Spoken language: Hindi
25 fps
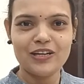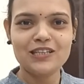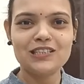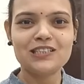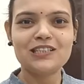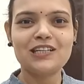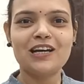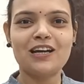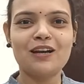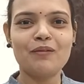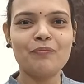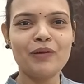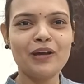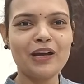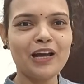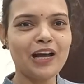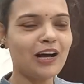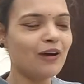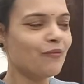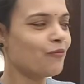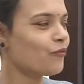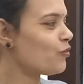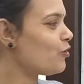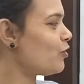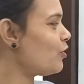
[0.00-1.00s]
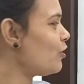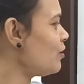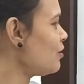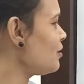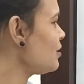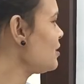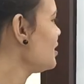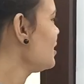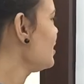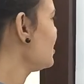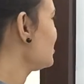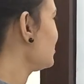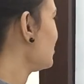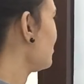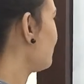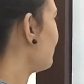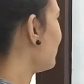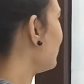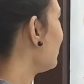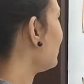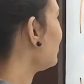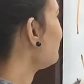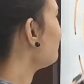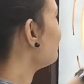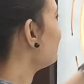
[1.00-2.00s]
तो इस घर में आपको
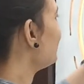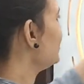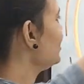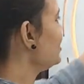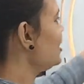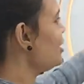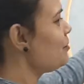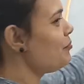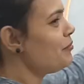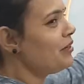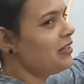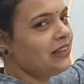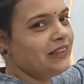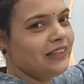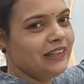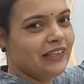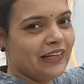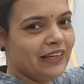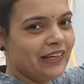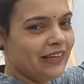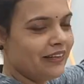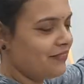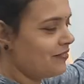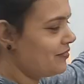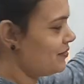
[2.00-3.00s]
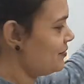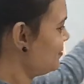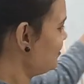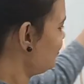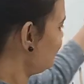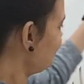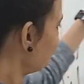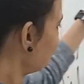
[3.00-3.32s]
सेपरेट मंदिर मिलती है